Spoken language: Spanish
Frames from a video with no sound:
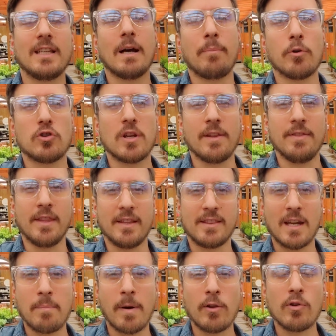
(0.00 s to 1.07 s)
y apoyantes.
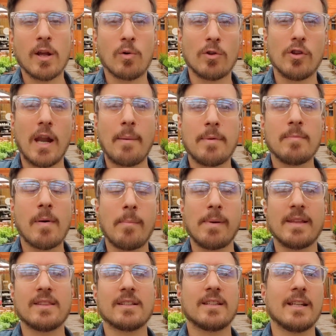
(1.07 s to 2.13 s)
Trepadoras cuando la misma
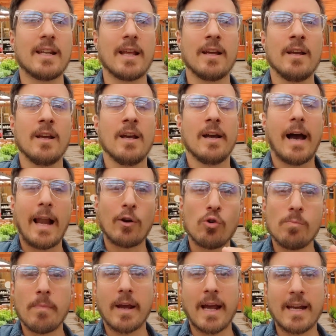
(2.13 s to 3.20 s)
planta tiene
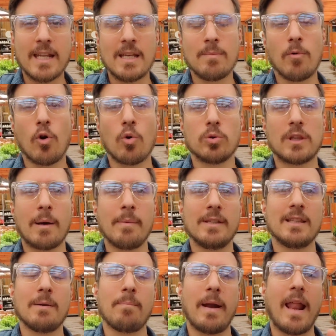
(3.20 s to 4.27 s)
algún mecanismo
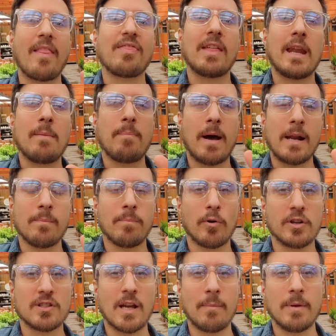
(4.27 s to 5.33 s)
justamente para trepar
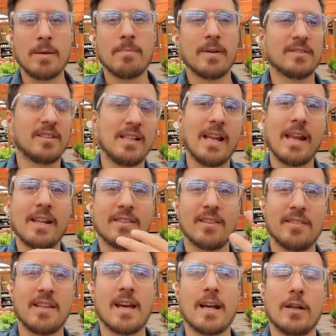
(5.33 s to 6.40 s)
por ella misma sin la
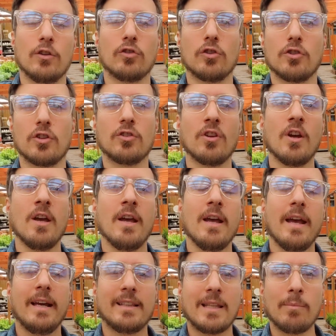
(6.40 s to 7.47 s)
necesidad de que nosotros
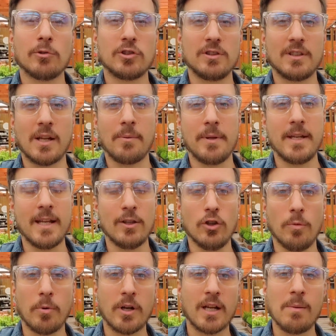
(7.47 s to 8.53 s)
estemos
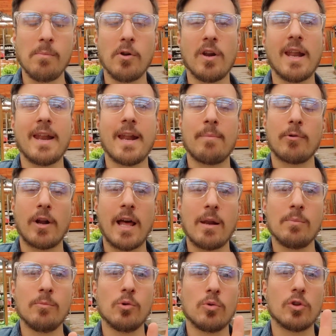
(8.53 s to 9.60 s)
interviniendo. Por ejemplo, la enamorada
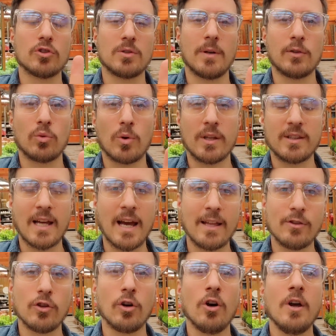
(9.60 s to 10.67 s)
del muro se va
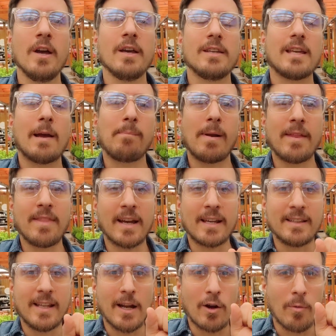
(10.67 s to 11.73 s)
sujetando y hay plantas
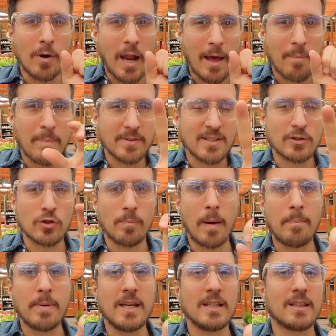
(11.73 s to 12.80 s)
que tienen como una especie de
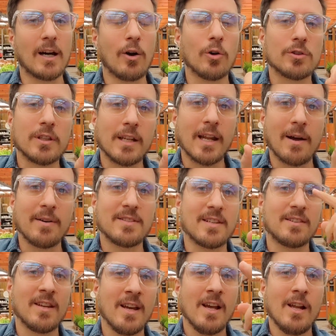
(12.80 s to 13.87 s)
sopapita o tiene a
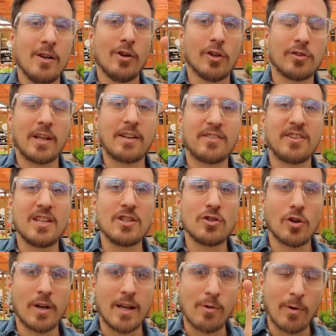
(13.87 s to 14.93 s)
veces los
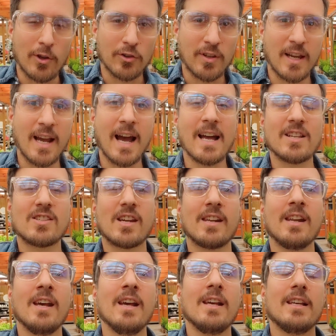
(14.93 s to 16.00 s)
arcillos que cuando se
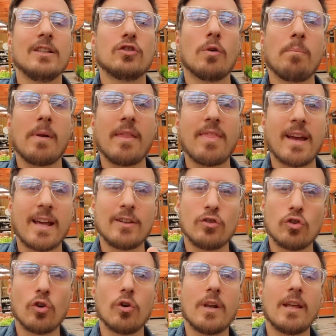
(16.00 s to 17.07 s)
enganchan y son plantas que
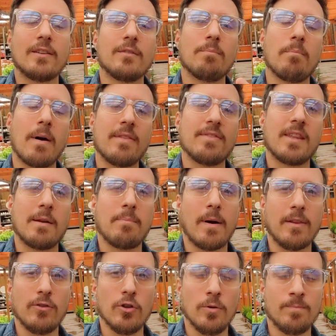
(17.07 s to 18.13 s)
solas van
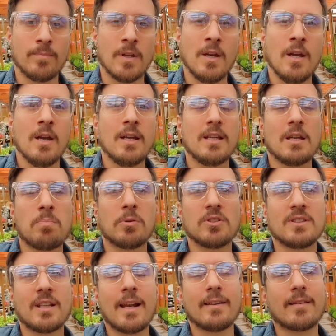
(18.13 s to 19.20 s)
trepando. Y después
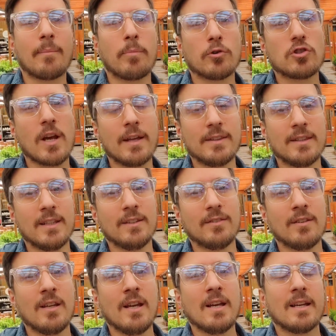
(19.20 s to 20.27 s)
están las
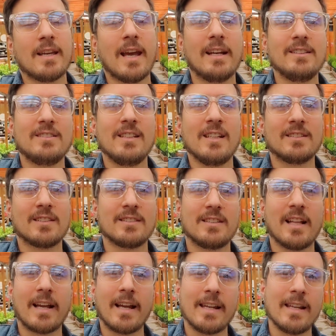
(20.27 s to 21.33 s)
apoyantes, que ahí sí
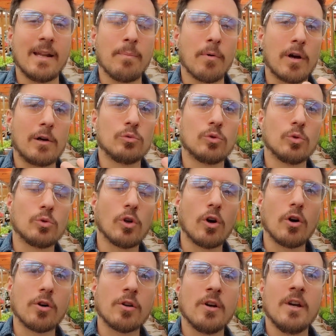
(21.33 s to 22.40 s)
necesitan que alguien le ponga un
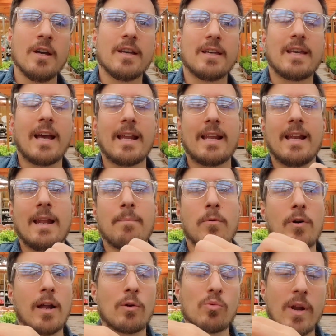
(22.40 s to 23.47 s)
tutor, que alguien le
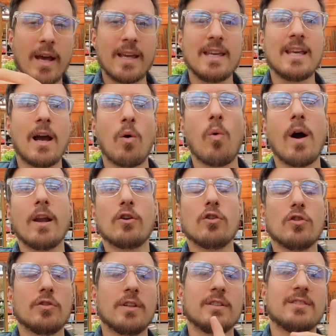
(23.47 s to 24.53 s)
ponga alguna guía o algo
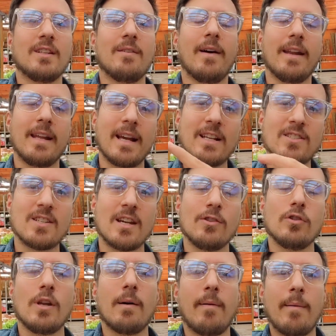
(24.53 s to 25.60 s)
y donde se van
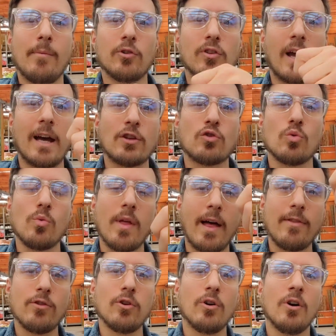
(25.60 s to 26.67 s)
enganchando y las vamos
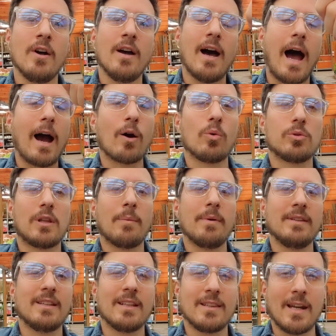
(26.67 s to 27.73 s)
ayudando a
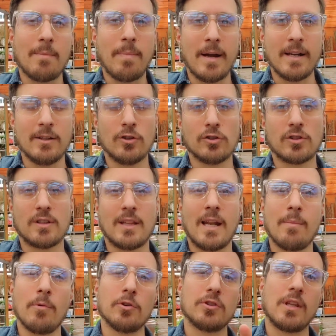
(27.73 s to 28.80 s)
justamente trepar. Entonces
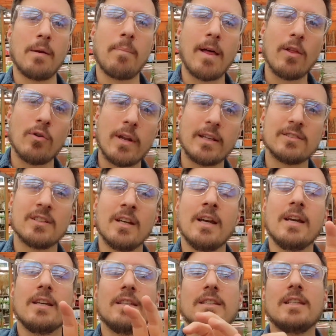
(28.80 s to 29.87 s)
tenemos trepadoras
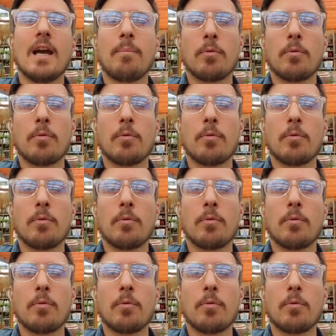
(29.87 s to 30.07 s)
y